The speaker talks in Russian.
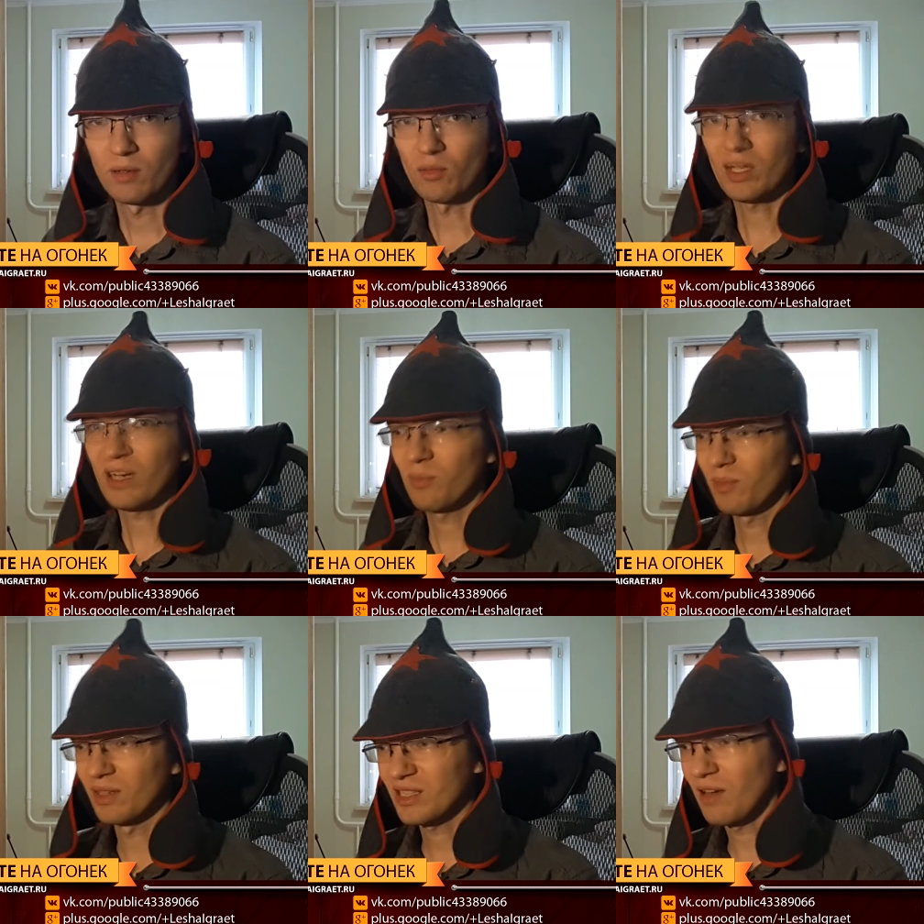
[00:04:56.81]
Вот
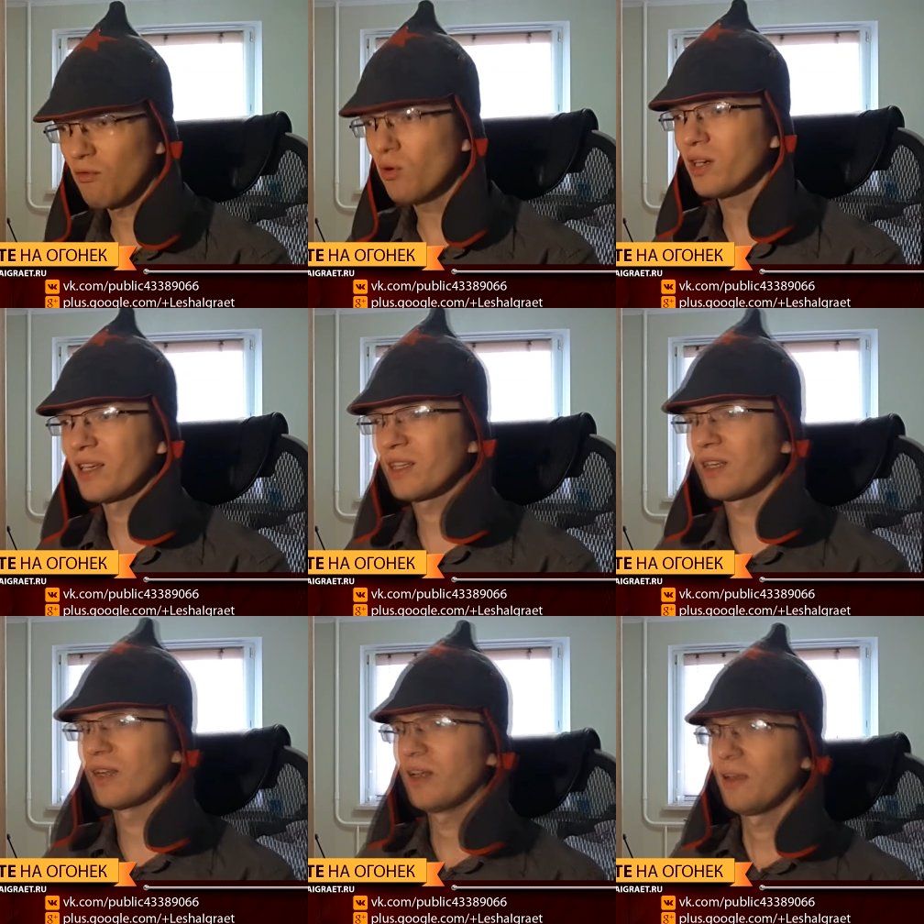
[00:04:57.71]
так совок –
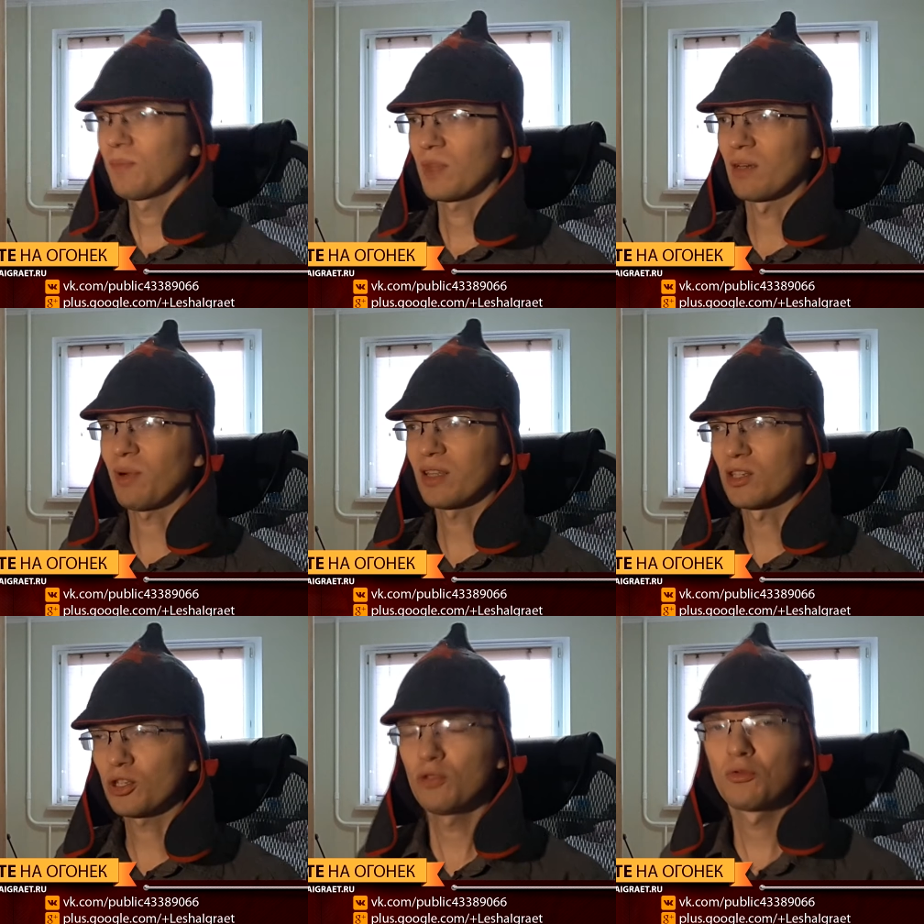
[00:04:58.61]
это по
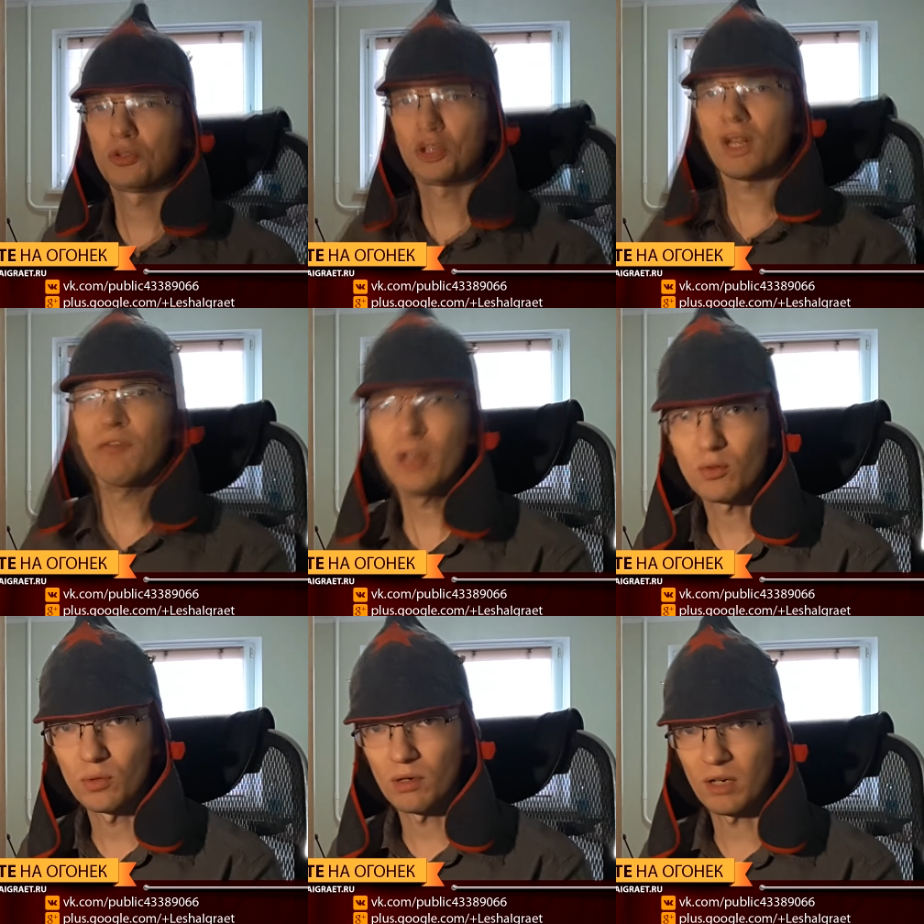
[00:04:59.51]
отношению к
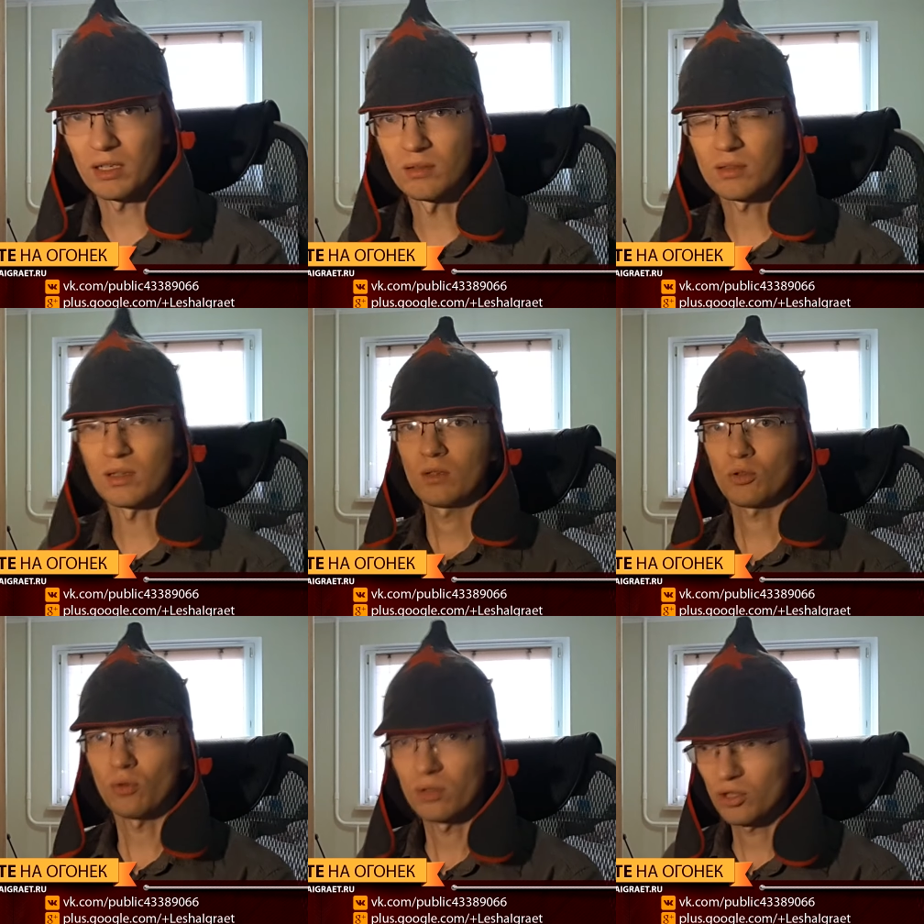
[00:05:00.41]
человеку говорится,
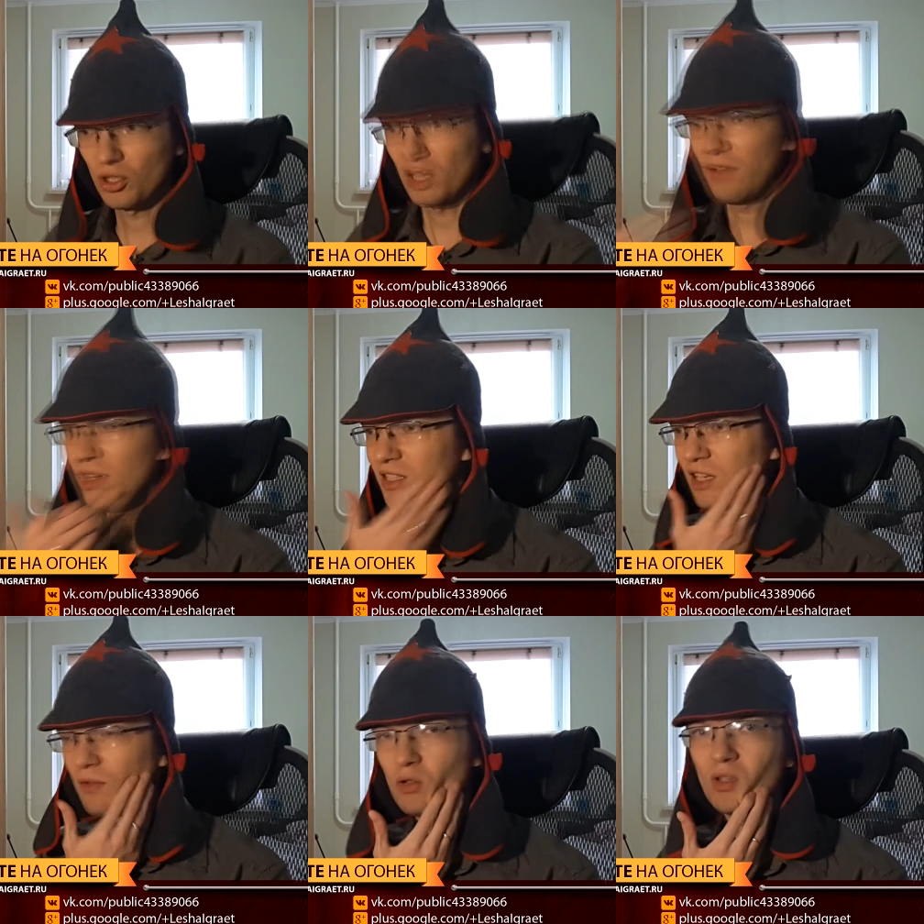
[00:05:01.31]
что человек
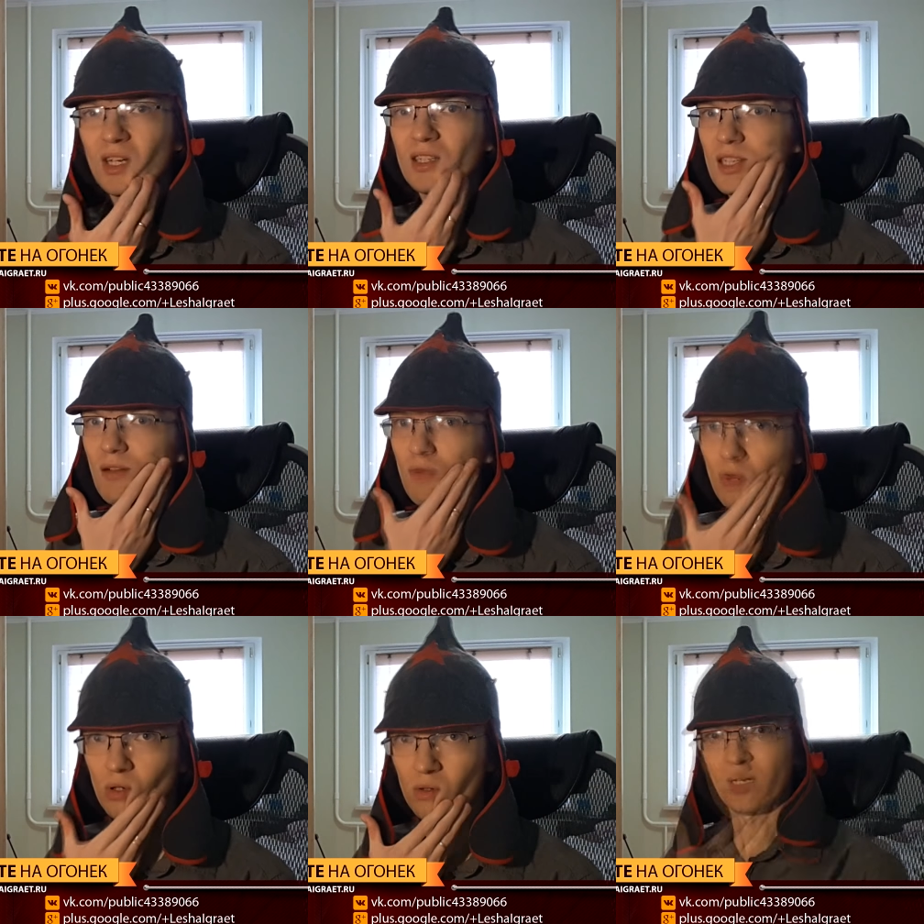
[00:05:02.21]
себя ведет как совок.